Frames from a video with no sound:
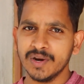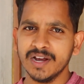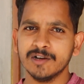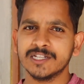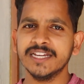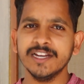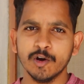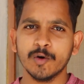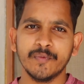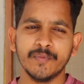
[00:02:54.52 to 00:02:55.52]
దూరంగా వచ్చి
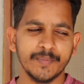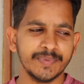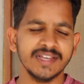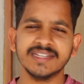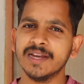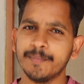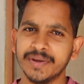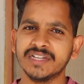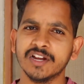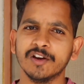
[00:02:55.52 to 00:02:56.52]
ఇంకొక తీసిన
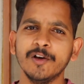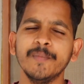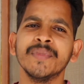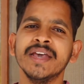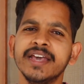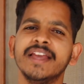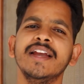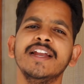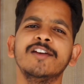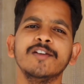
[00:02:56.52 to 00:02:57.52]
పిక్చర్లో ఈ
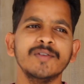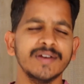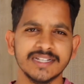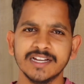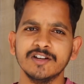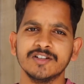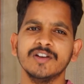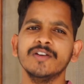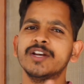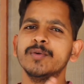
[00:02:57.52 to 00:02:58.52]
రెండిట్లోనూ
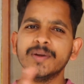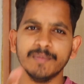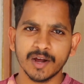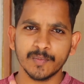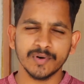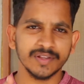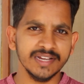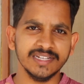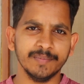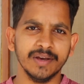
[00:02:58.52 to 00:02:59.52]
రెజల్యూషన్లో ఎటువంటి మార్పు
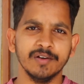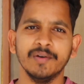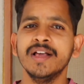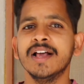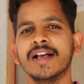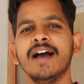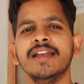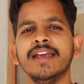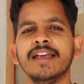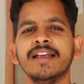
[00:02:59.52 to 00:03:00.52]
ఉండదని చెప్పాను
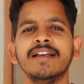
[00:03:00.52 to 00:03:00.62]
కానీ